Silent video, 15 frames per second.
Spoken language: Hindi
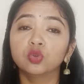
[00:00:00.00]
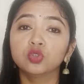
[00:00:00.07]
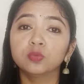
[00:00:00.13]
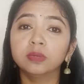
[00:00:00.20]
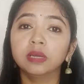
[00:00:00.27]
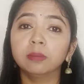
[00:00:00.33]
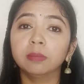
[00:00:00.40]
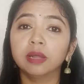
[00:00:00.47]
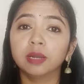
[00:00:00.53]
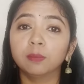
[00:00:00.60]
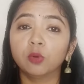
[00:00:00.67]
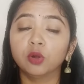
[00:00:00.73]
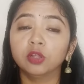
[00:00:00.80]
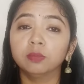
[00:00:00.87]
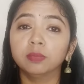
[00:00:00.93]
कुछ भी हमारे
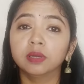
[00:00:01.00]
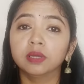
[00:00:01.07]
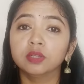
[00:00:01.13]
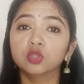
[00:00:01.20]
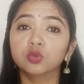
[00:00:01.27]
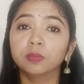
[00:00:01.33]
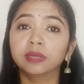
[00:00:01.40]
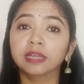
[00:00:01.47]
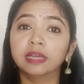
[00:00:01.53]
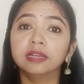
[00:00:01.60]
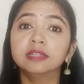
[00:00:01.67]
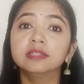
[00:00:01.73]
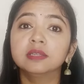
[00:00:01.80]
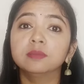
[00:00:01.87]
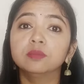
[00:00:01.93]
बॉडी में जो
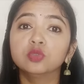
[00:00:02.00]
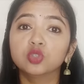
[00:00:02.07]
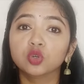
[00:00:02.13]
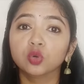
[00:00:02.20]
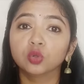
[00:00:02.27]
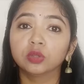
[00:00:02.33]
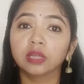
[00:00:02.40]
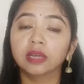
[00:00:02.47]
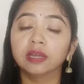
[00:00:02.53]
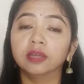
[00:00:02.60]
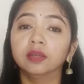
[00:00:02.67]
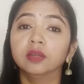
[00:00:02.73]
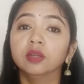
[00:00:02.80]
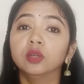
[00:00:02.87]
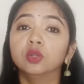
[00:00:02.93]
मेकेनिज़म जो होता है